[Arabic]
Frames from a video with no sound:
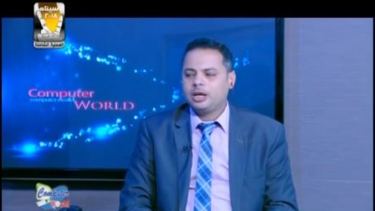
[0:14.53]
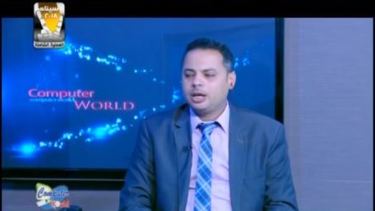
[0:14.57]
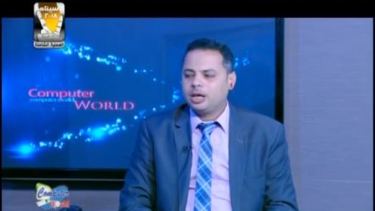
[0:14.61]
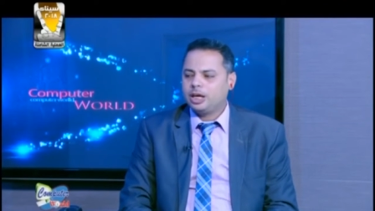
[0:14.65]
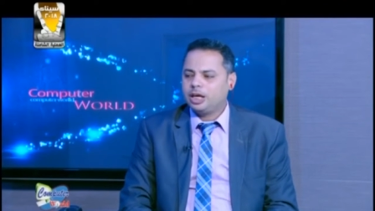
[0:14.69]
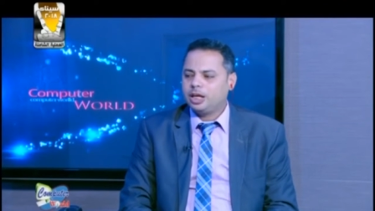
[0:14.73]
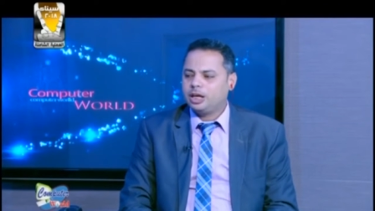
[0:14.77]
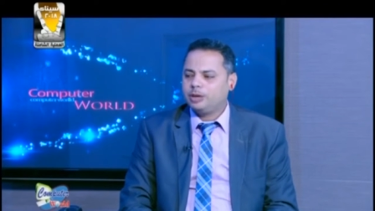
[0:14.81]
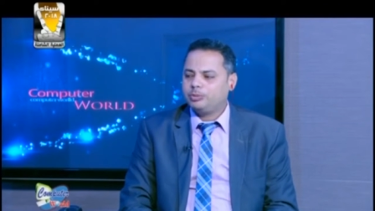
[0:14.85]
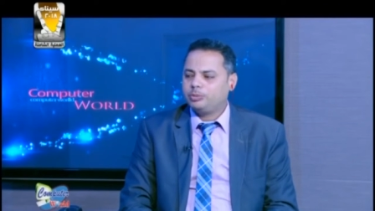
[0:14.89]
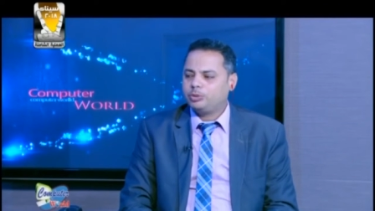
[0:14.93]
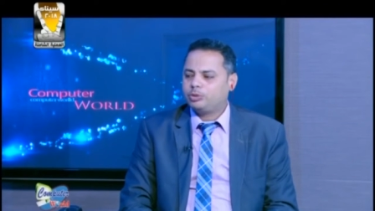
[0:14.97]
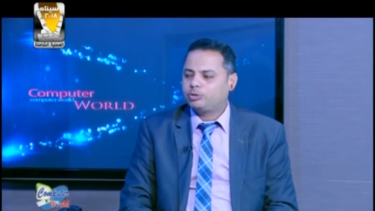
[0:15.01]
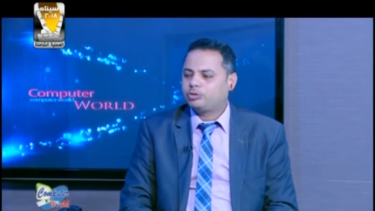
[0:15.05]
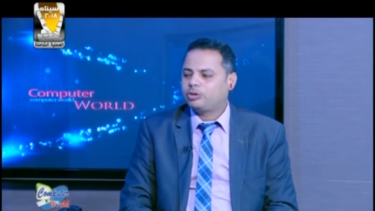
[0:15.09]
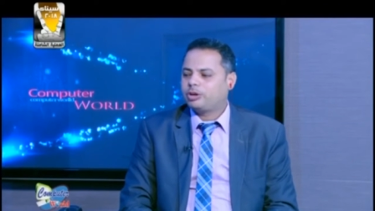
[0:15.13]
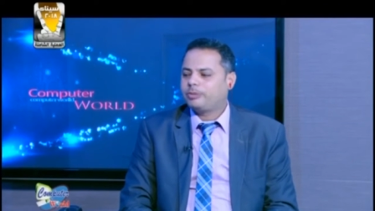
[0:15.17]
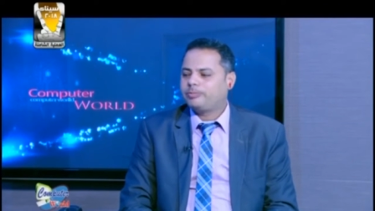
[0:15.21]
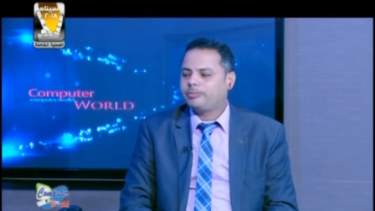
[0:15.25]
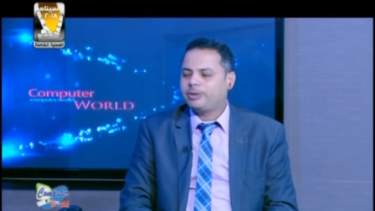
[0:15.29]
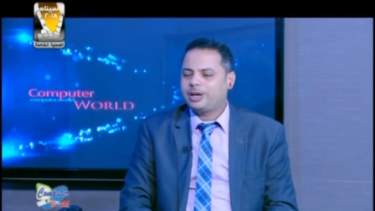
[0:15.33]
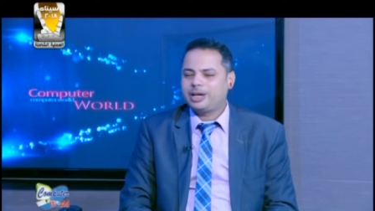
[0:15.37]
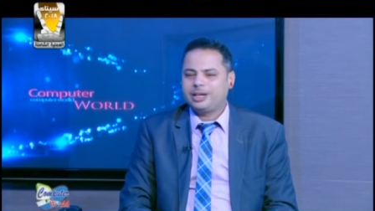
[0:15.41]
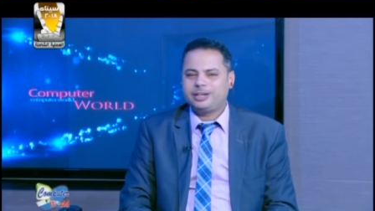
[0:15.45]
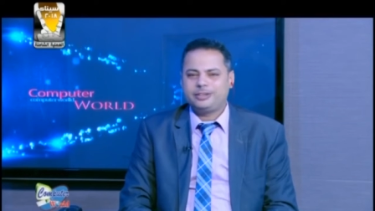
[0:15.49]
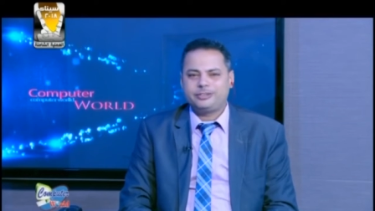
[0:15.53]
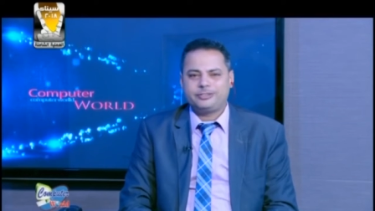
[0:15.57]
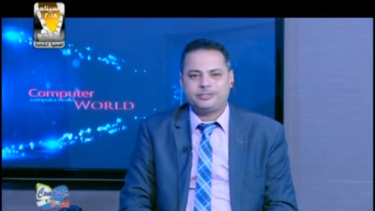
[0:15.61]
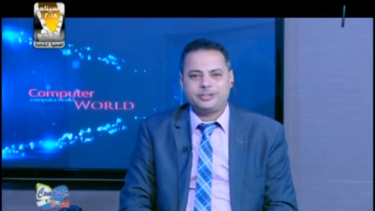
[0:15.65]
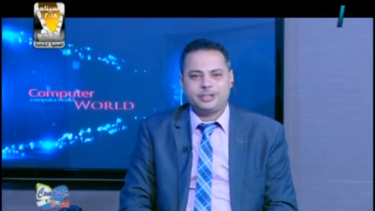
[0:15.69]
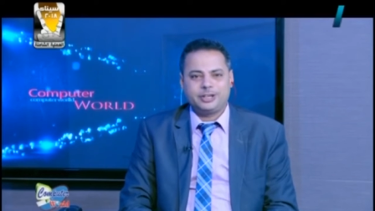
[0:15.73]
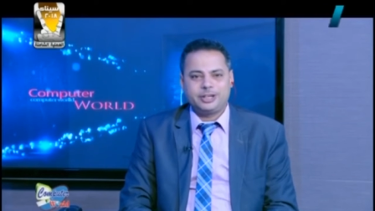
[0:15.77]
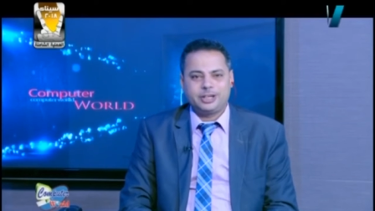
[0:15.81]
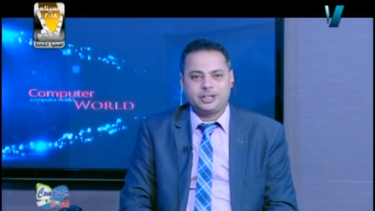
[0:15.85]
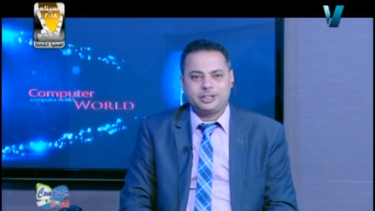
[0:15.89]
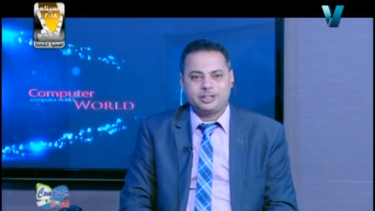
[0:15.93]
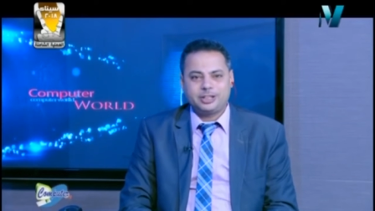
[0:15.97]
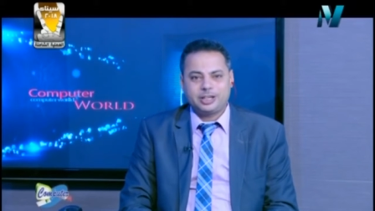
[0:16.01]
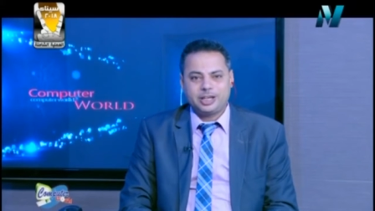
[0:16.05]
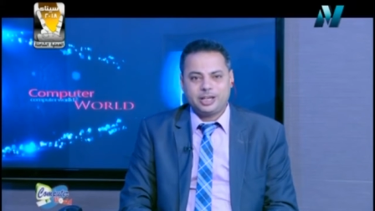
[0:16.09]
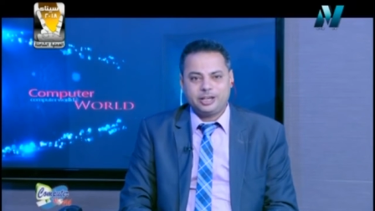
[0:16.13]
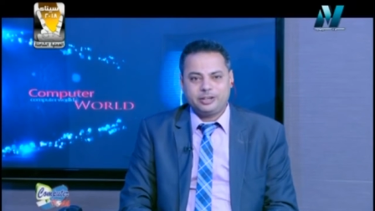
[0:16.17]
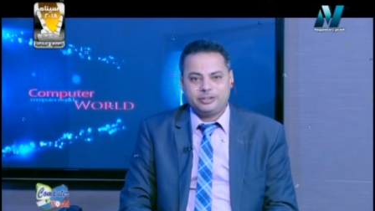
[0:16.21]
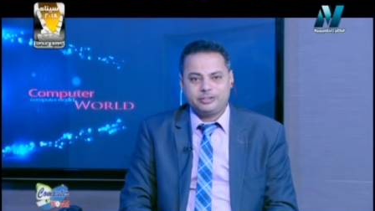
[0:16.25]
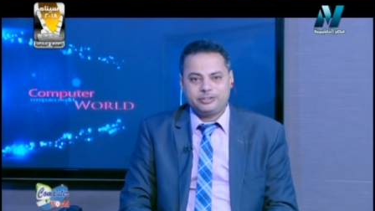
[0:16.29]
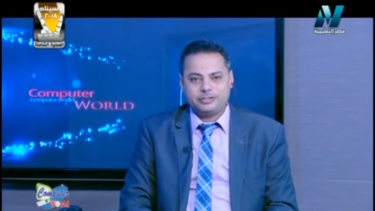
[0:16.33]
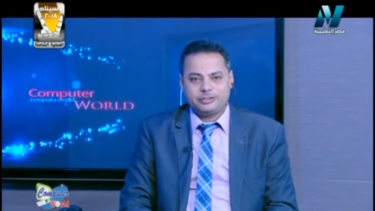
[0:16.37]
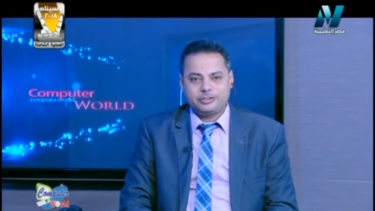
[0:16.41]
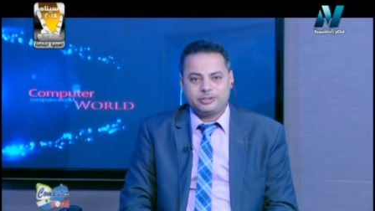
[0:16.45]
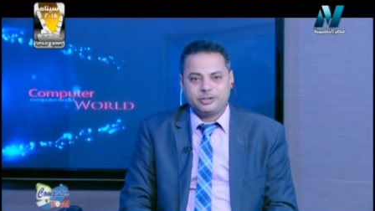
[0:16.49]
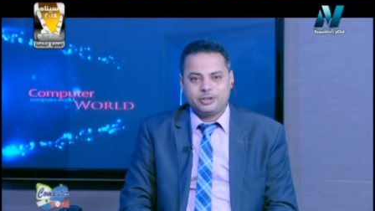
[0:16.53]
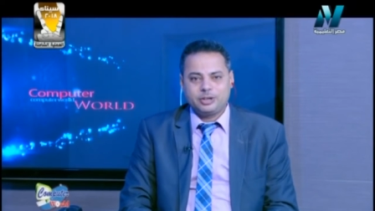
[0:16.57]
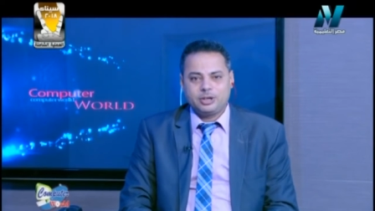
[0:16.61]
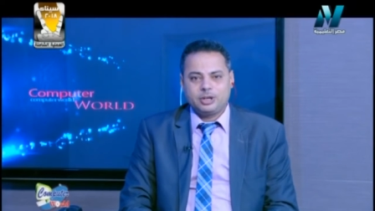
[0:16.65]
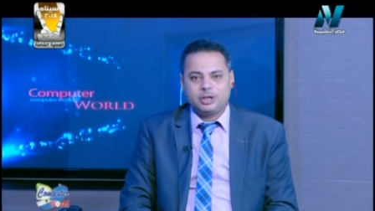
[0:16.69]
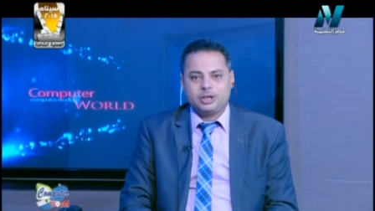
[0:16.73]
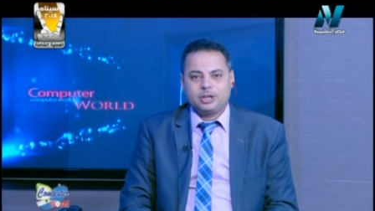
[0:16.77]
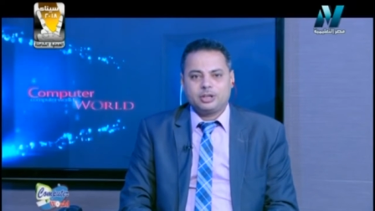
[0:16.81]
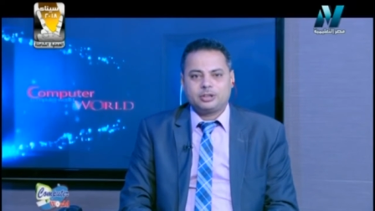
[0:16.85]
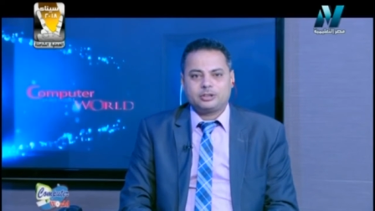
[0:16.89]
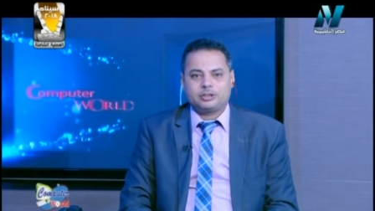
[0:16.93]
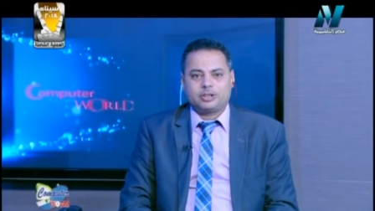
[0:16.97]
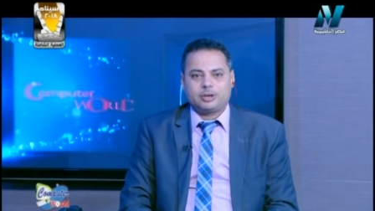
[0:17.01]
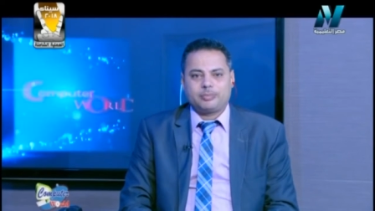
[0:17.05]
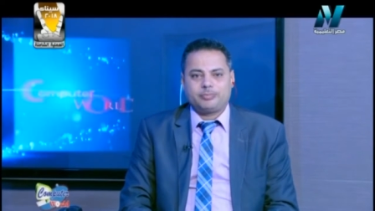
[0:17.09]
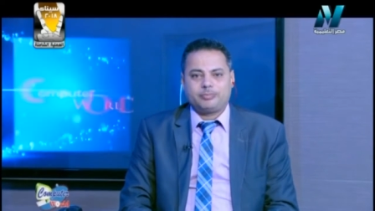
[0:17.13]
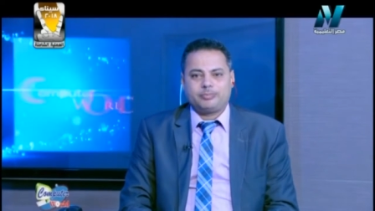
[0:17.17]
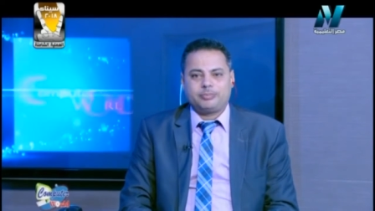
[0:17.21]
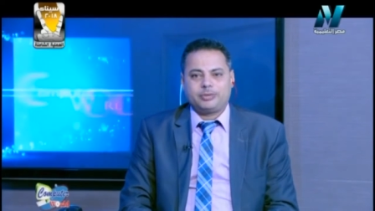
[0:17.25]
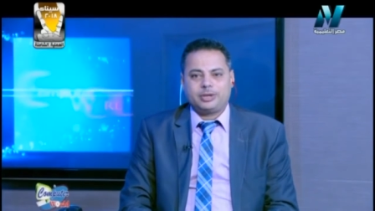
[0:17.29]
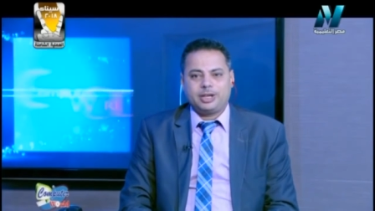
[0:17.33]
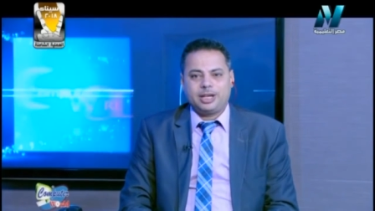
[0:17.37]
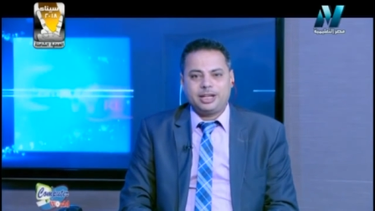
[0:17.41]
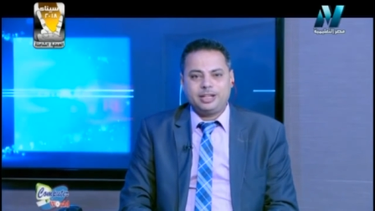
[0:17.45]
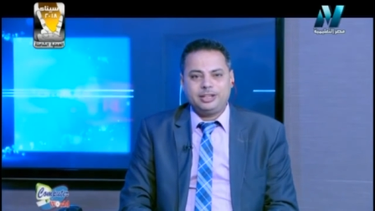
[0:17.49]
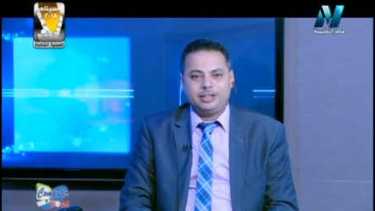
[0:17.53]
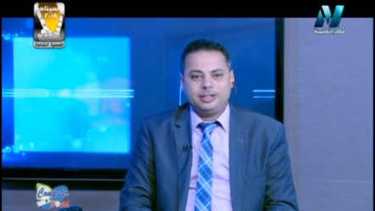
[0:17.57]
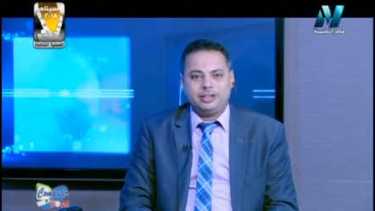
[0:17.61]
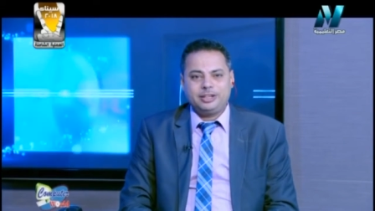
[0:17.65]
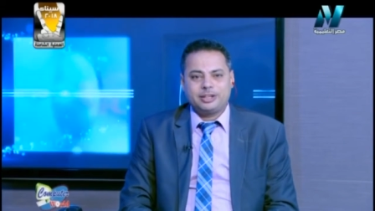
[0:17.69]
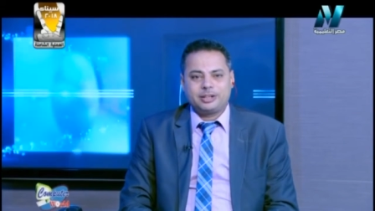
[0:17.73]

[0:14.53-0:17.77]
اللي بتسمى السلكت كيس طب إيه ديت؟